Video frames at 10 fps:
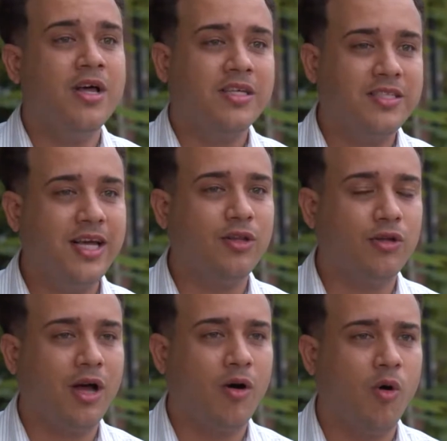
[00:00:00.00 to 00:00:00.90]

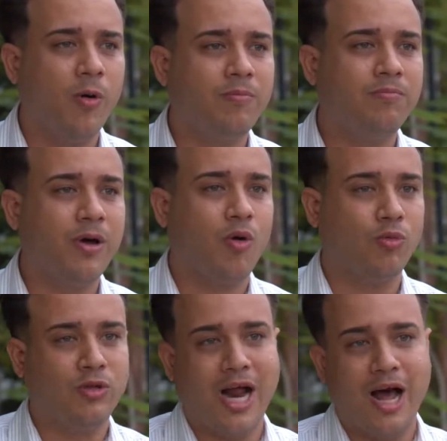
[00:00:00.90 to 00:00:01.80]
siendo tan joven. Pero
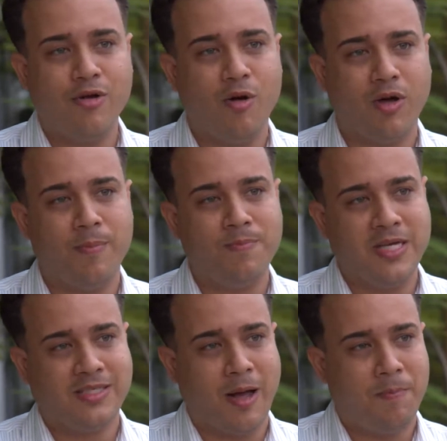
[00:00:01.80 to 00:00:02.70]
contrario a lo que
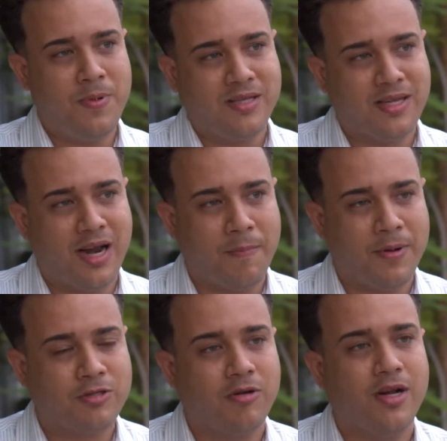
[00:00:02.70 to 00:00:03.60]
quizás piensan las
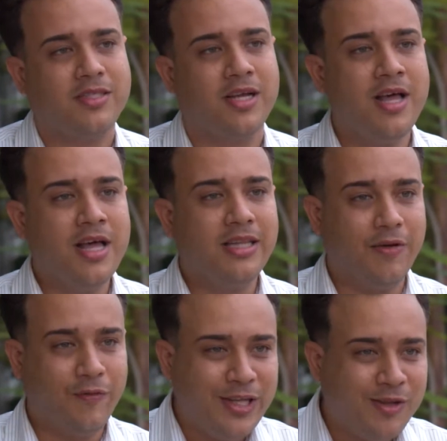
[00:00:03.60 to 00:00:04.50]
personas,
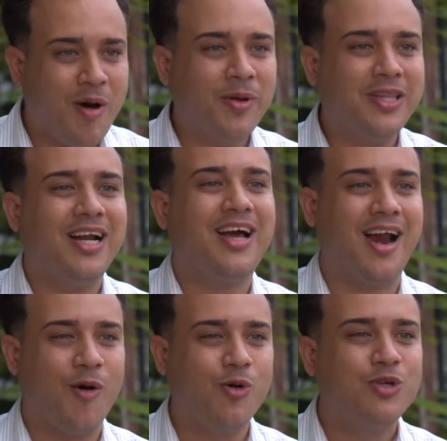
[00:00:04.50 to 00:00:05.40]
definitivamente el
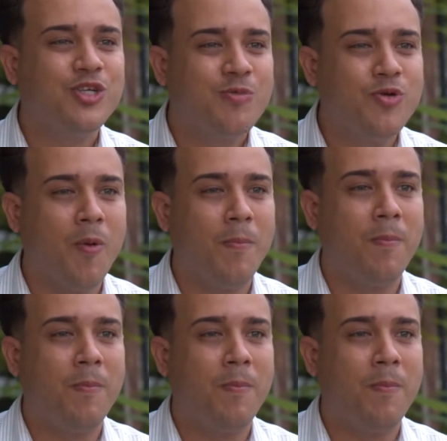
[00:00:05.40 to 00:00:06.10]
caracol sirvió